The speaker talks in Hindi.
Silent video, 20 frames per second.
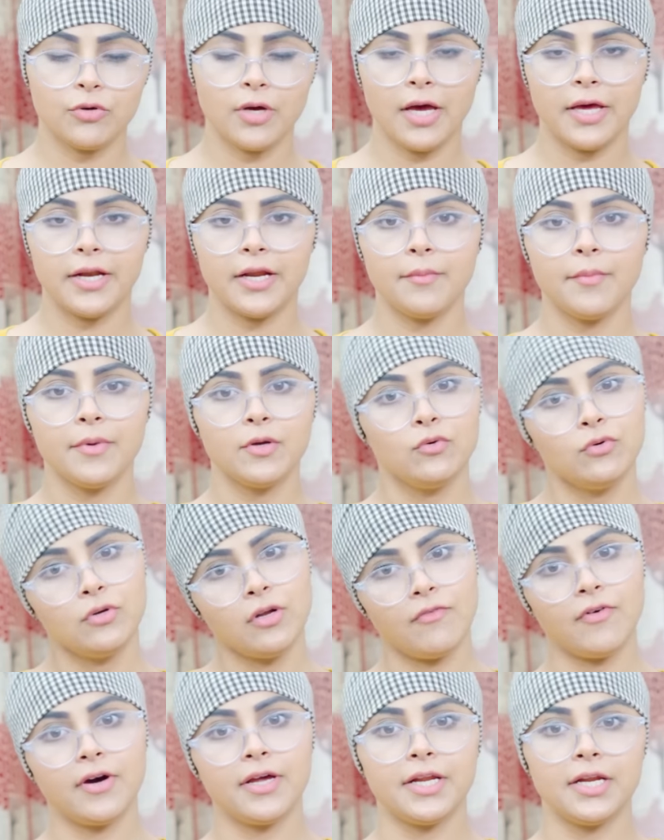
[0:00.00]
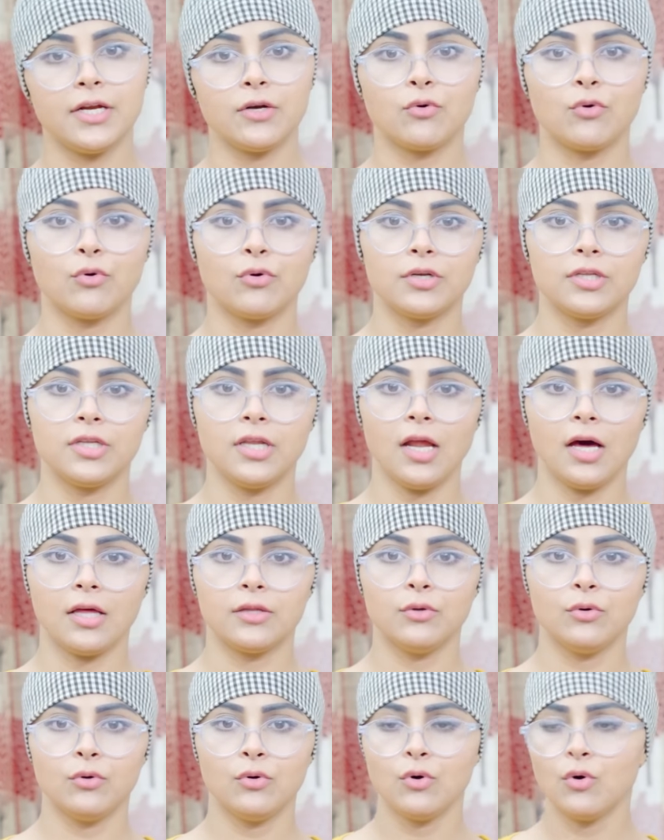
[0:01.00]
तो कह रहा मैं नवा रेन कोट दिला
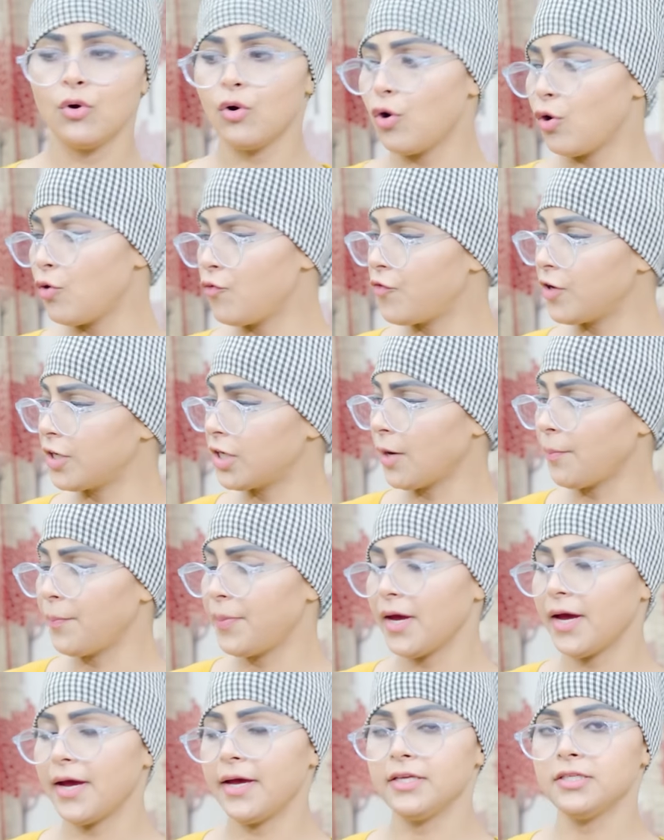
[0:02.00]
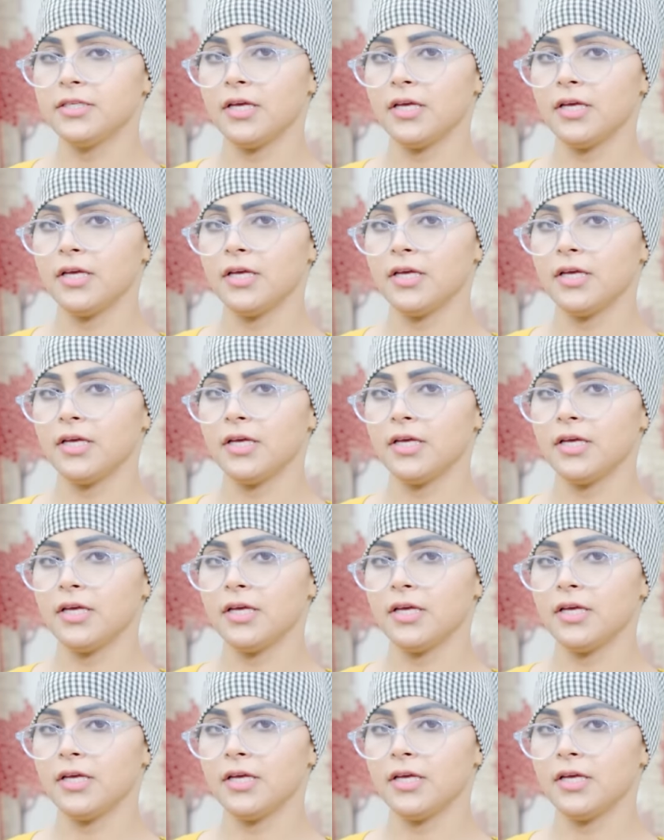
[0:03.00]
दो ओ फटा ਪਿਆ ਹੈ